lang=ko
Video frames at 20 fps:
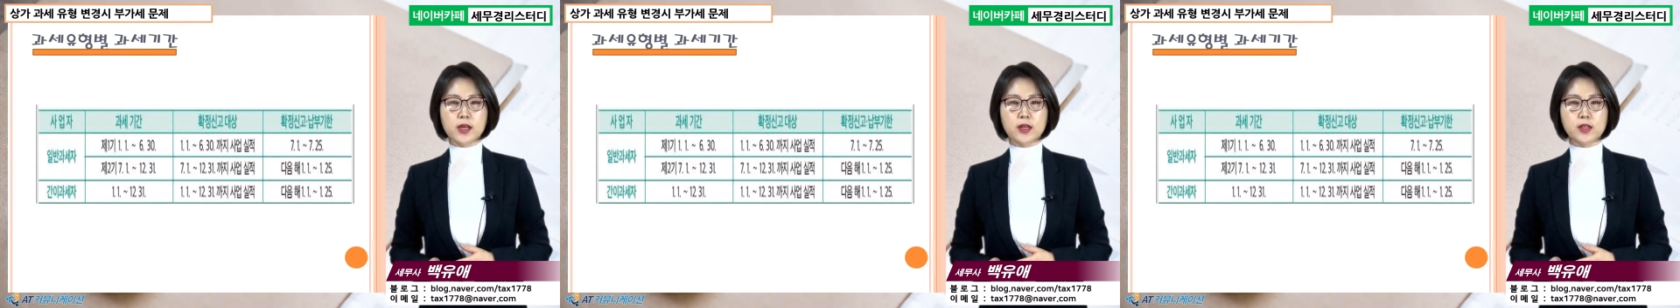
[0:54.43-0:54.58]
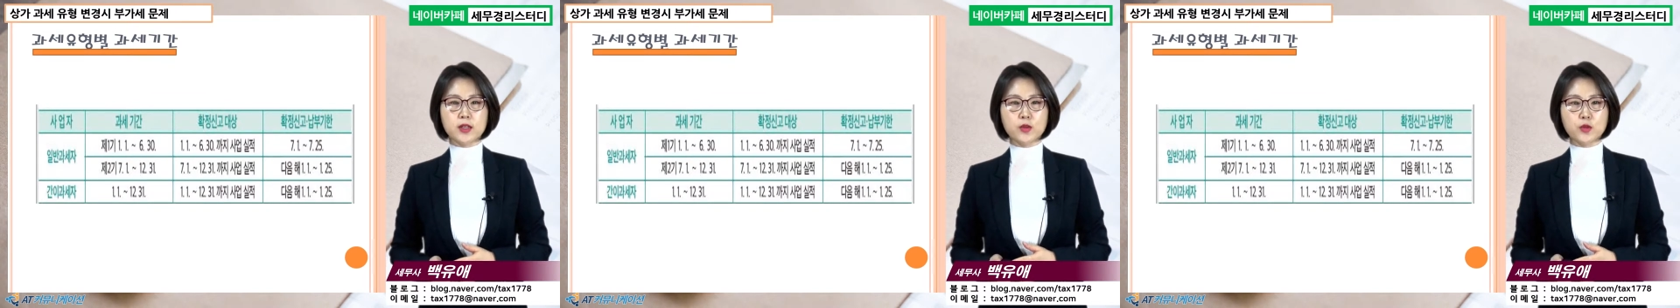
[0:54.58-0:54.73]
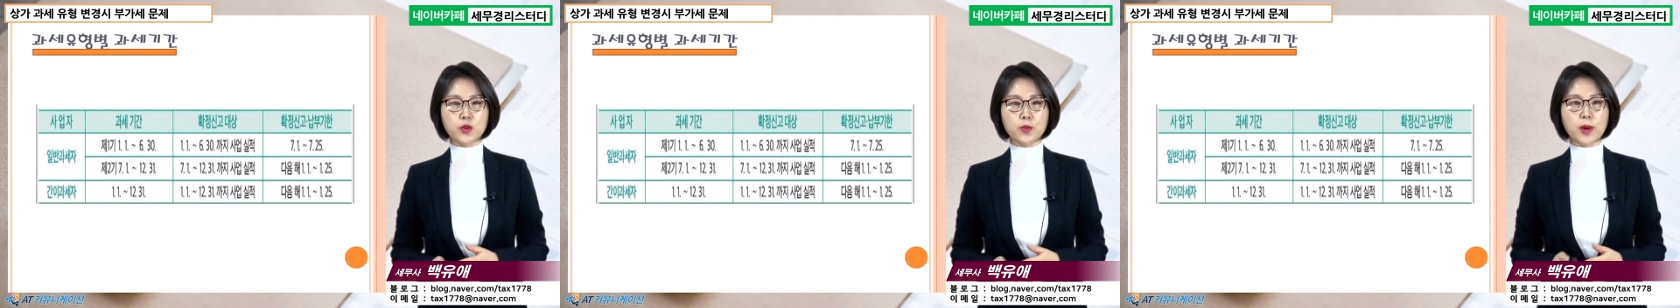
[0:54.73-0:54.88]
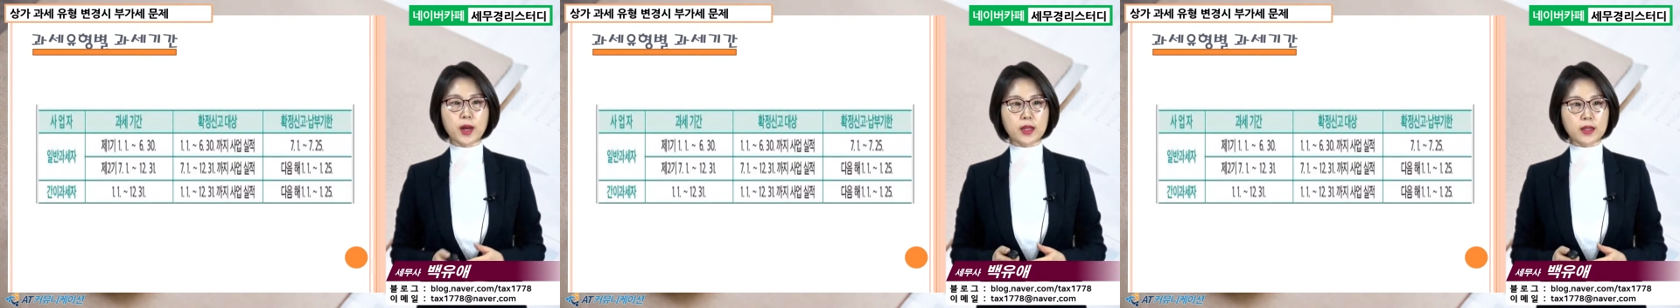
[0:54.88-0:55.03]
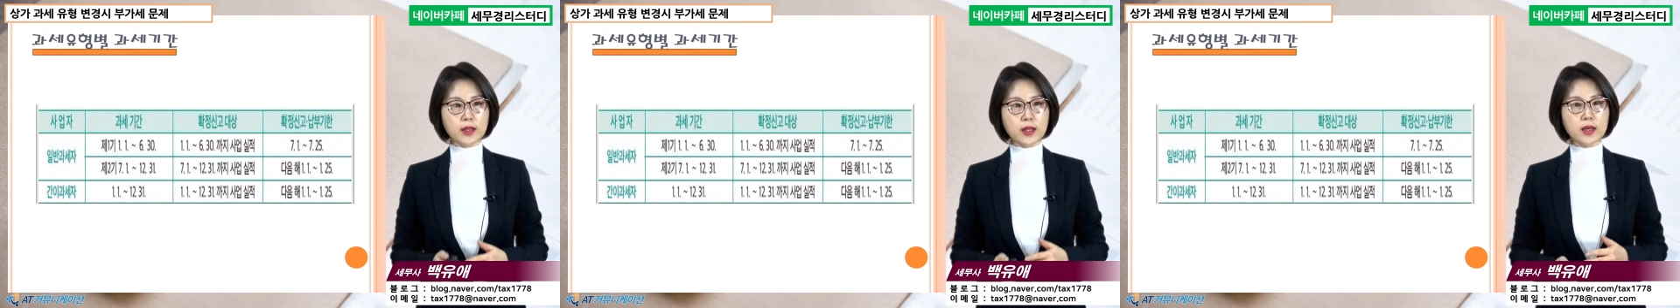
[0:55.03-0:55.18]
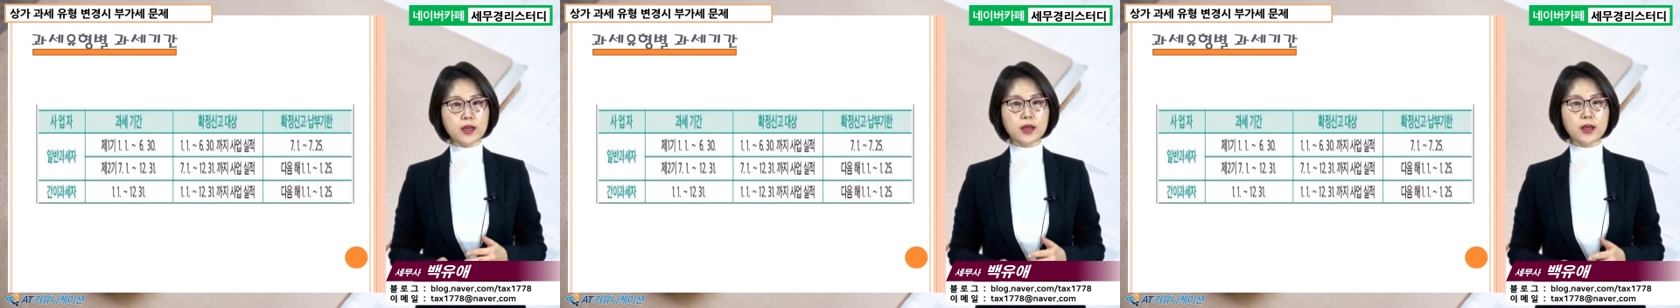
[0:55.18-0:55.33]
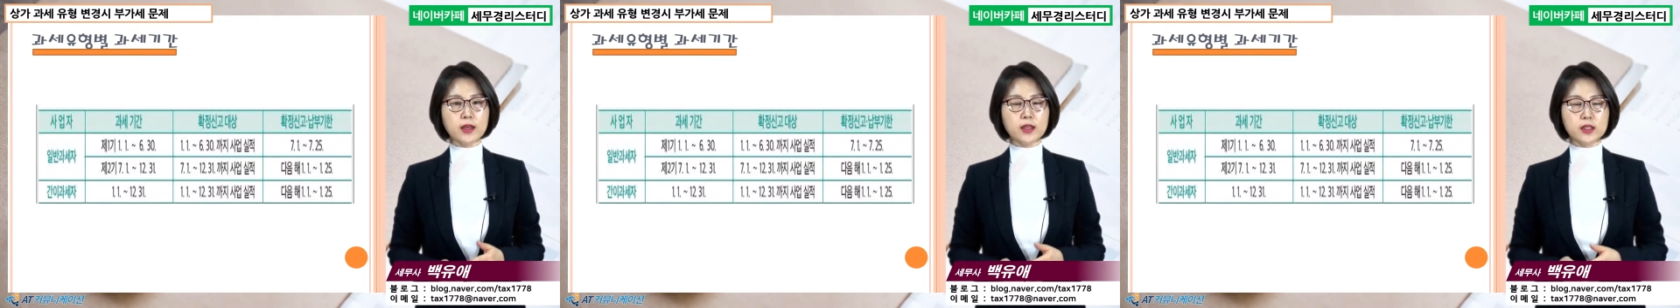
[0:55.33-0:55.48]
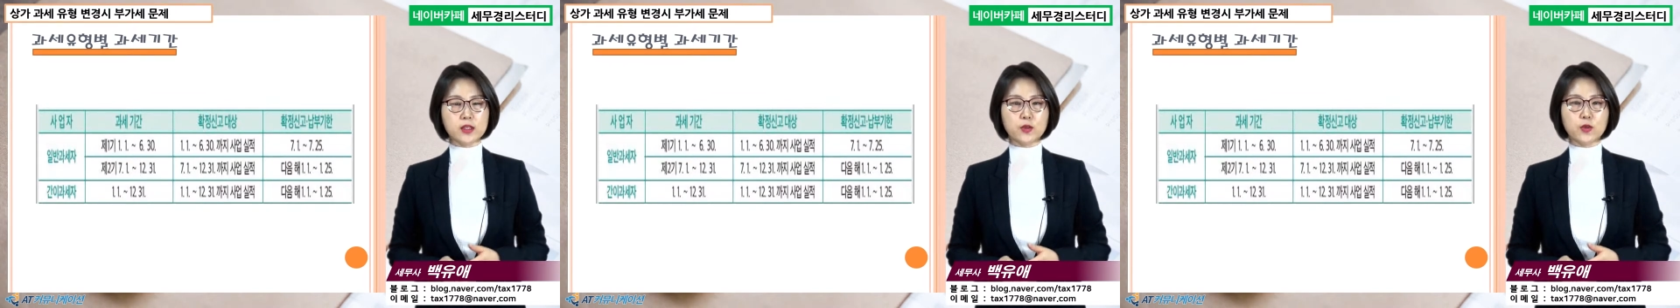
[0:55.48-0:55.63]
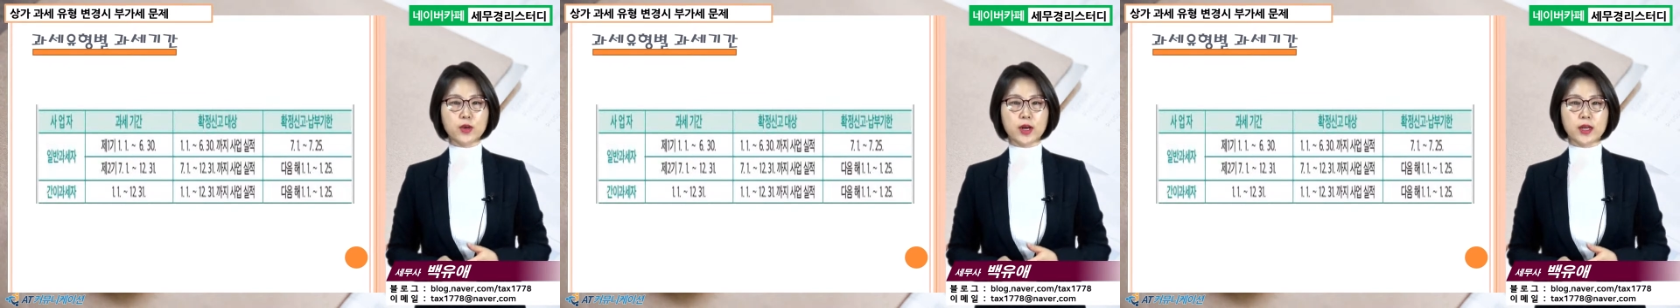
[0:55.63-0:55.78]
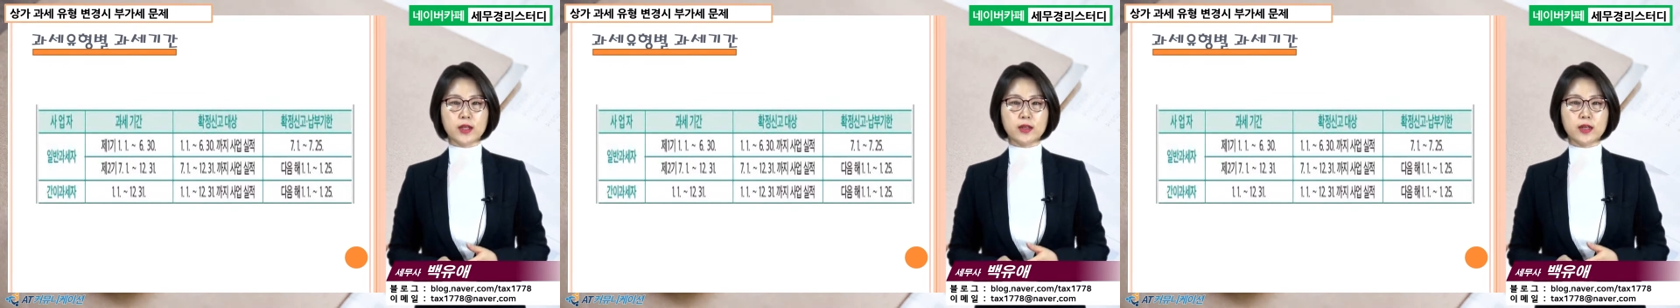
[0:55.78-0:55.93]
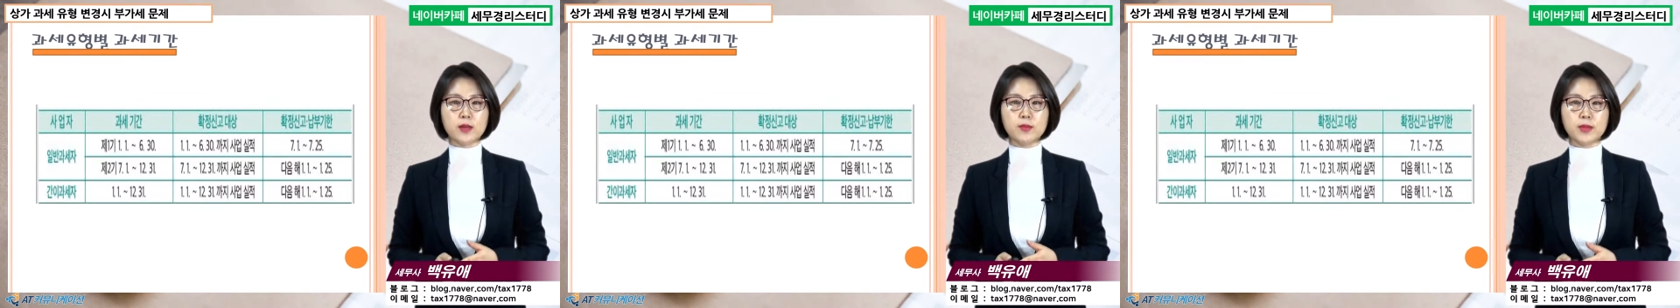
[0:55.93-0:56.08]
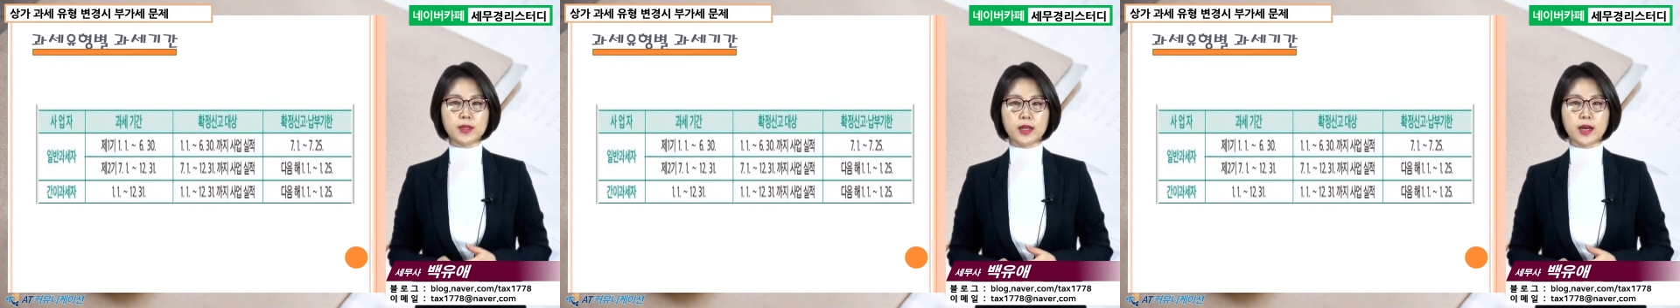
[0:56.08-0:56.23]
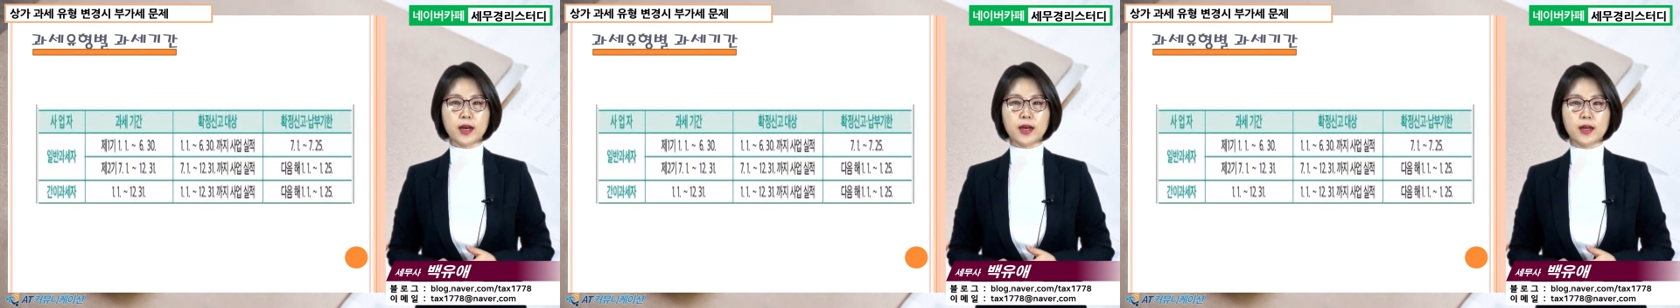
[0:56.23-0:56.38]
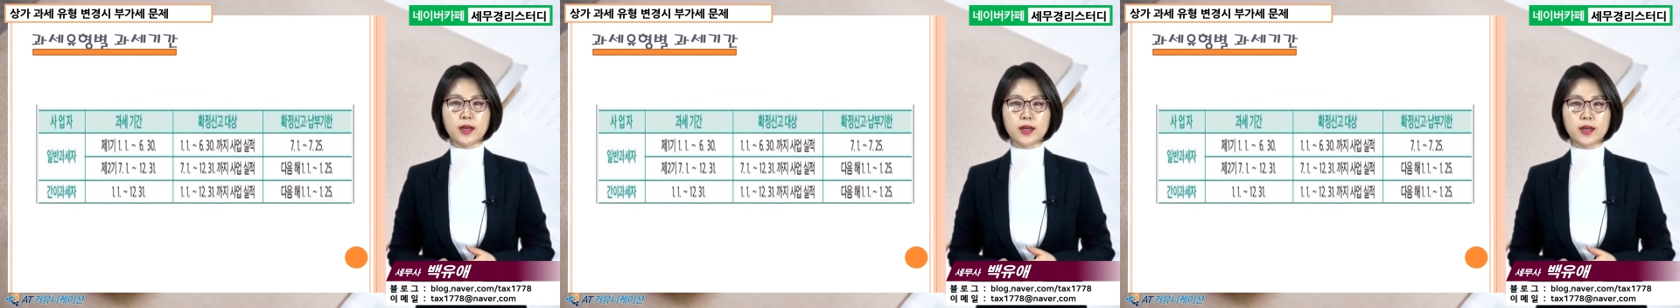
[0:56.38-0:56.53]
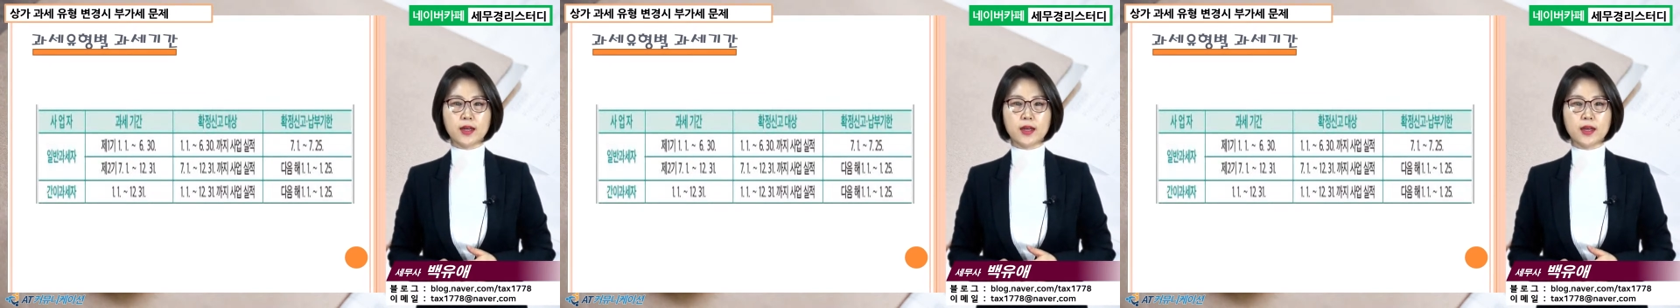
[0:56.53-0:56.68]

그리고 또 반대 케이스도 가능합니다.